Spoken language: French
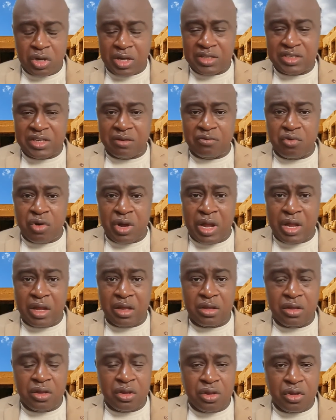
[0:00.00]
À
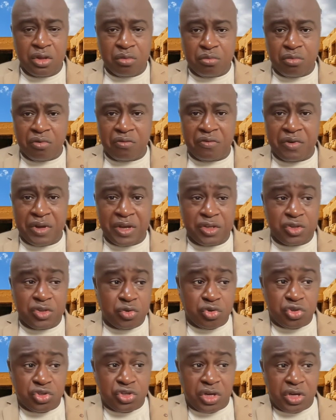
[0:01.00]
savoir, mon frère,
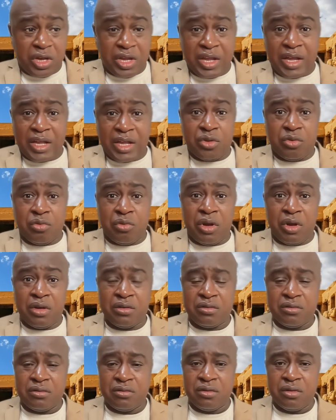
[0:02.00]
ce chant est à
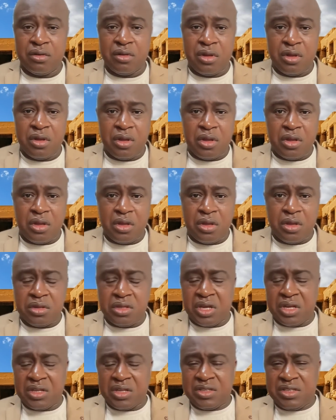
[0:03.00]
toi
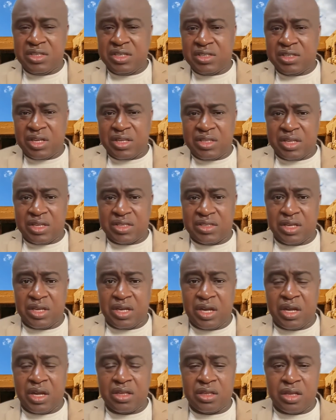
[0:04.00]
dans 10 ans, dans
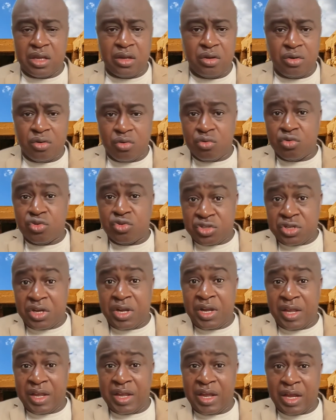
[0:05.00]
50 ans, le
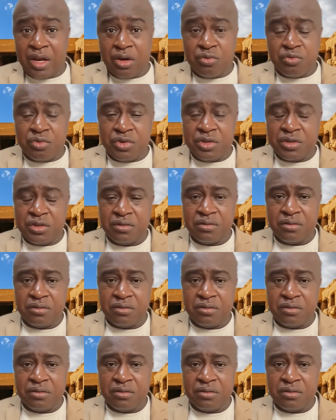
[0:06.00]
champ est à lui.